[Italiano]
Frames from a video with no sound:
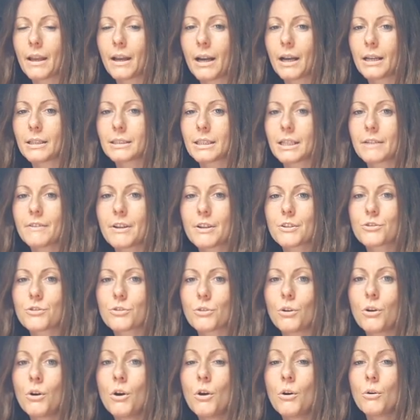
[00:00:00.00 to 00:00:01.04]

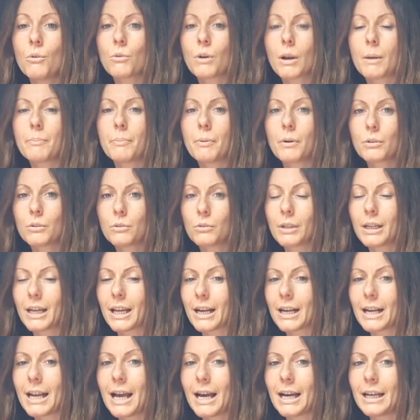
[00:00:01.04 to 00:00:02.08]
Attraverso un rapporto
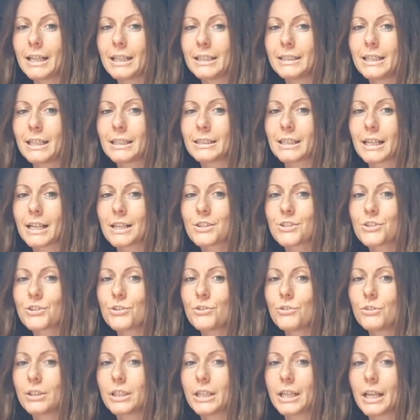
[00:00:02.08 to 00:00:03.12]
carnale di
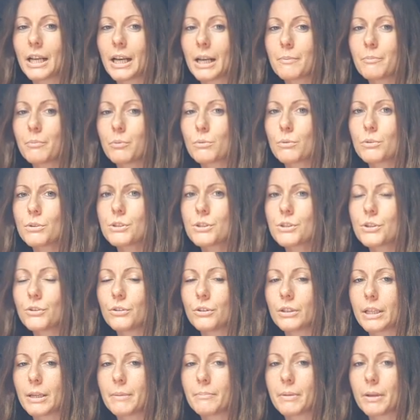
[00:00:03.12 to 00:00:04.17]
attrazione e
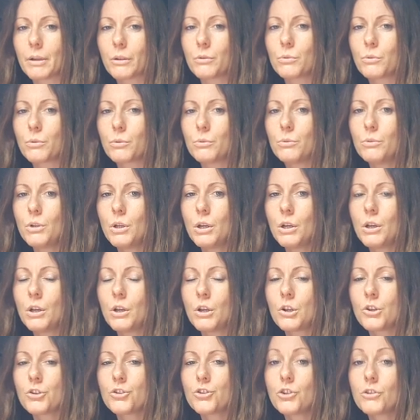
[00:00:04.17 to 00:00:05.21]
repulsione per guru,
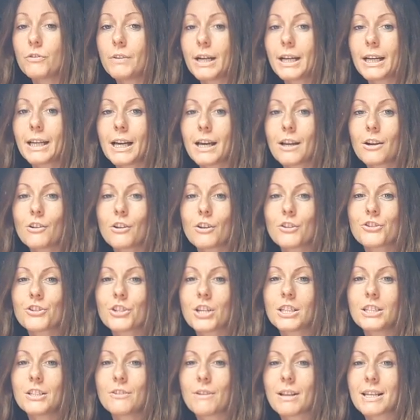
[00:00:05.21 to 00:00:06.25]
Giovan Carlo
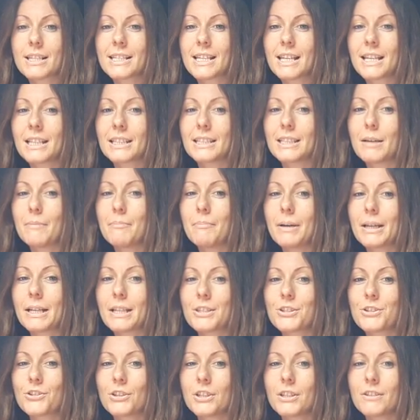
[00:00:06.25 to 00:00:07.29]
accede a una serie di
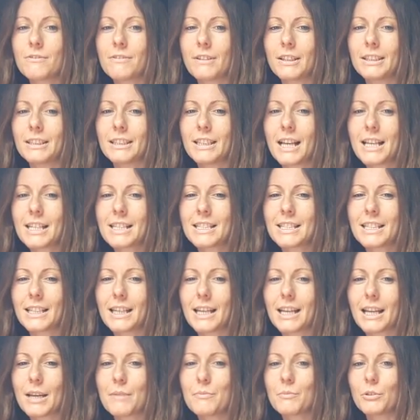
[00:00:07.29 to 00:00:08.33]
apparizioni
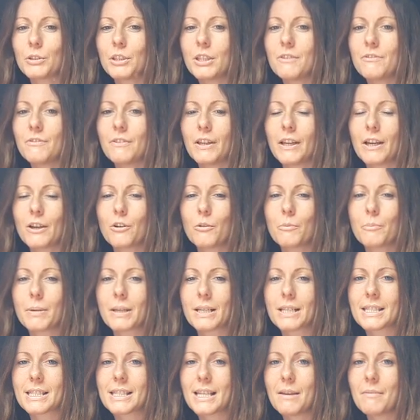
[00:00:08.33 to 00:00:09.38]
fantastiche che modificano
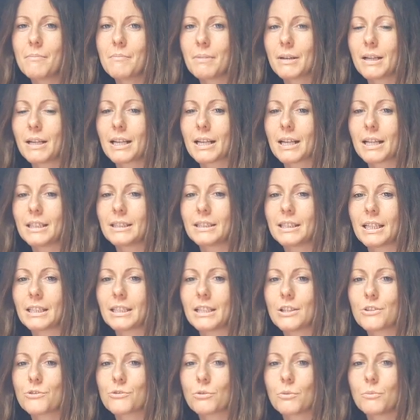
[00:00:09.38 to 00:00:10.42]
per sempre la realtà
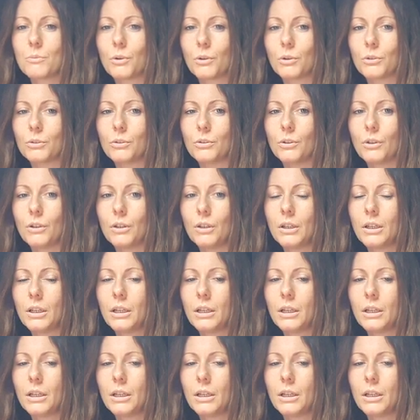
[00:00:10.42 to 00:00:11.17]
del suo mondo.